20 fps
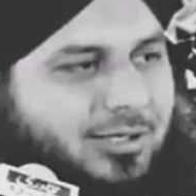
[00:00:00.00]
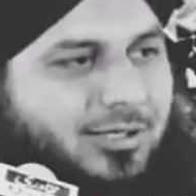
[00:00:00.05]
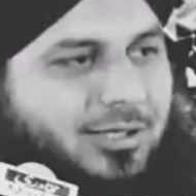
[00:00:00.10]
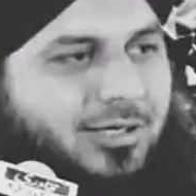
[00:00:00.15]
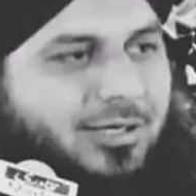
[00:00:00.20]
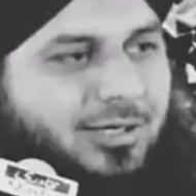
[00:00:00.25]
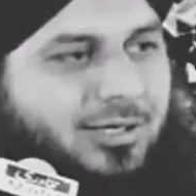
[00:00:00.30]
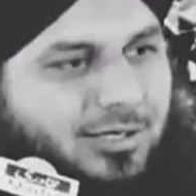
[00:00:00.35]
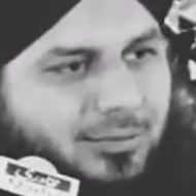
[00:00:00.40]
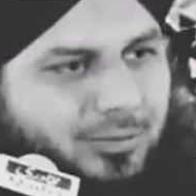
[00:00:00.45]

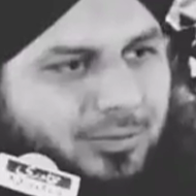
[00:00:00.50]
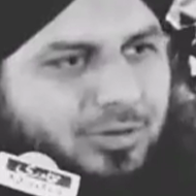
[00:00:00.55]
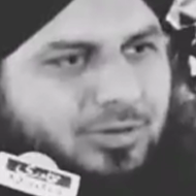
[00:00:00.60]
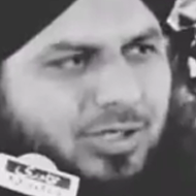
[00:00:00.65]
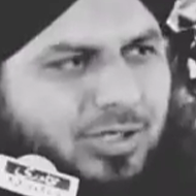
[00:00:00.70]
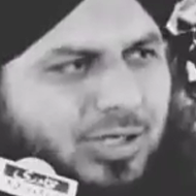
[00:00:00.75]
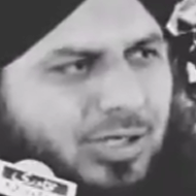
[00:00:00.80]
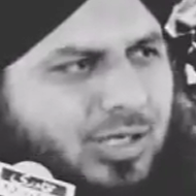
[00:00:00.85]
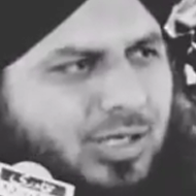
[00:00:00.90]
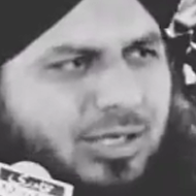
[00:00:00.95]
जरा गर्म हो
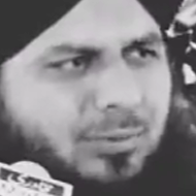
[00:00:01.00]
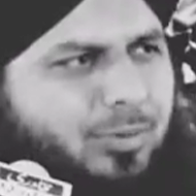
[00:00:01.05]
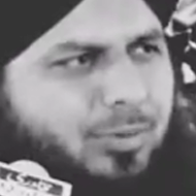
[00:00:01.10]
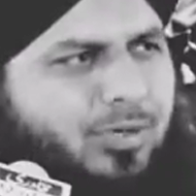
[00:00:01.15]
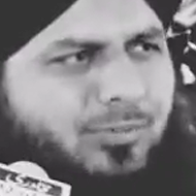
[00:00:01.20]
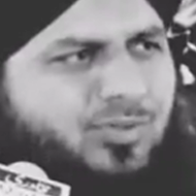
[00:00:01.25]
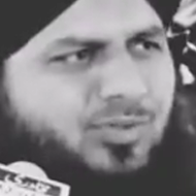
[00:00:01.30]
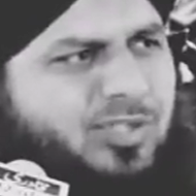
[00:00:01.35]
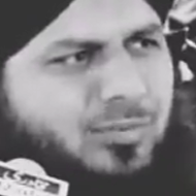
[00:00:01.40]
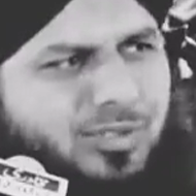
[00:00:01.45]
जाए पर
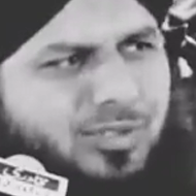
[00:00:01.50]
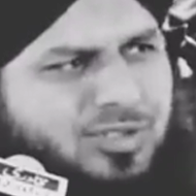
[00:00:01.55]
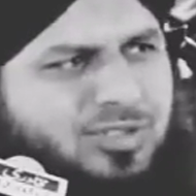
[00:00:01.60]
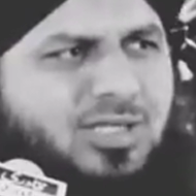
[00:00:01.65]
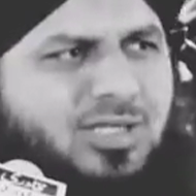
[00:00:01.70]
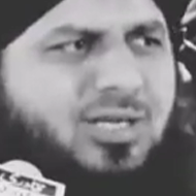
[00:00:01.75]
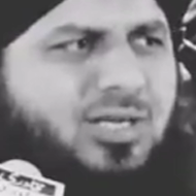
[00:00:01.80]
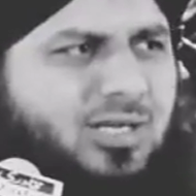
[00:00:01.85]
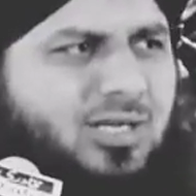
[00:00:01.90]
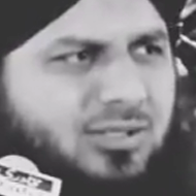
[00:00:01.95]
हम
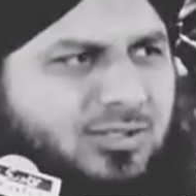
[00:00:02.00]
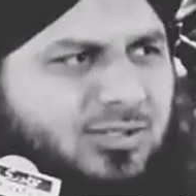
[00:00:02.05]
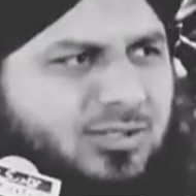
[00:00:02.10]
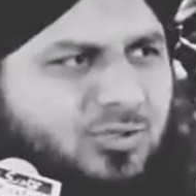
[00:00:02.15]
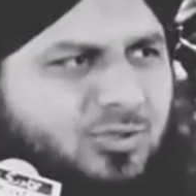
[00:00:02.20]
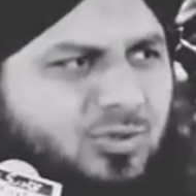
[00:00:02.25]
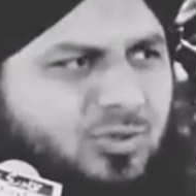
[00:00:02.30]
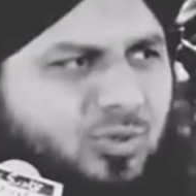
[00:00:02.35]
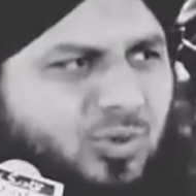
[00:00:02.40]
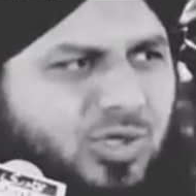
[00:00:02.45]
समझते नहीं ना
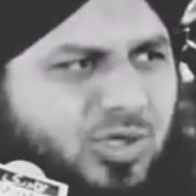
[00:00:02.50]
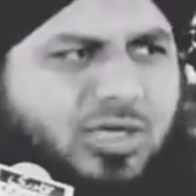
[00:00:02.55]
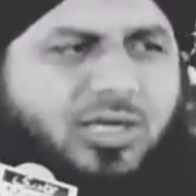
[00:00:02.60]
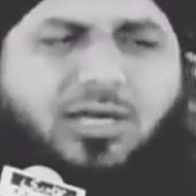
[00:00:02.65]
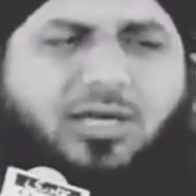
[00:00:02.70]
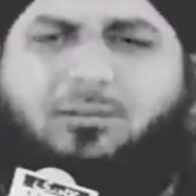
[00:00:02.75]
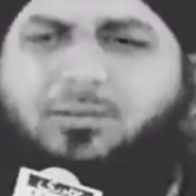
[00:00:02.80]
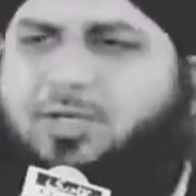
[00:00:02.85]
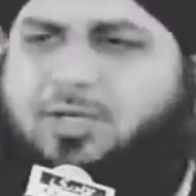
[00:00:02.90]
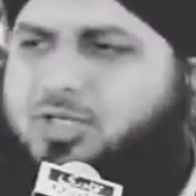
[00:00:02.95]
चीज़ों को
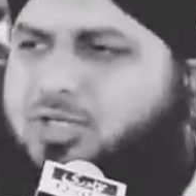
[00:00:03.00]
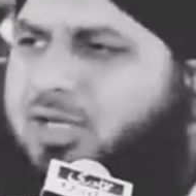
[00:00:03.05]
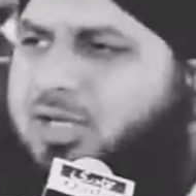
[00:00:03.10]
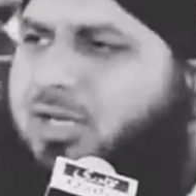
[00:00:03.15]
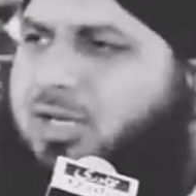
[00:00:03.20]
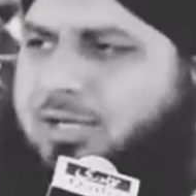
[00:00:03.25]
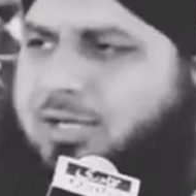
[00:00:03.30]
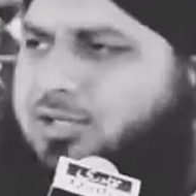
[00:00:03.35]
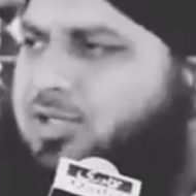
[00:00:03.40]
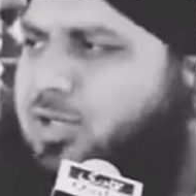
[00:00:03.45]
इल्ला
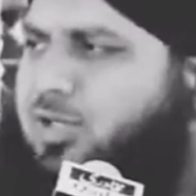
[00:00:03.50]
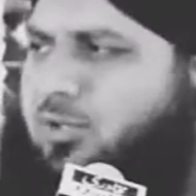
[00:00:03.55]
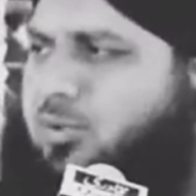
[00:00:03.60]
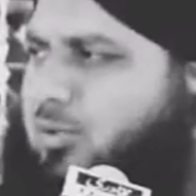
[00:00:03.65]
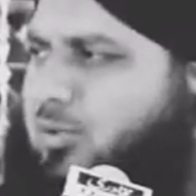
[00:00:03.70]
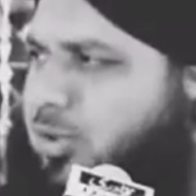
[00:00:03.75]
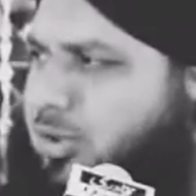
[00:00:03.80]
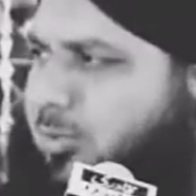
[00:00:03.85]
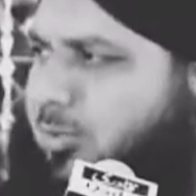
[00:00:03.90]
माशाल्लाह अच्छे लोगों की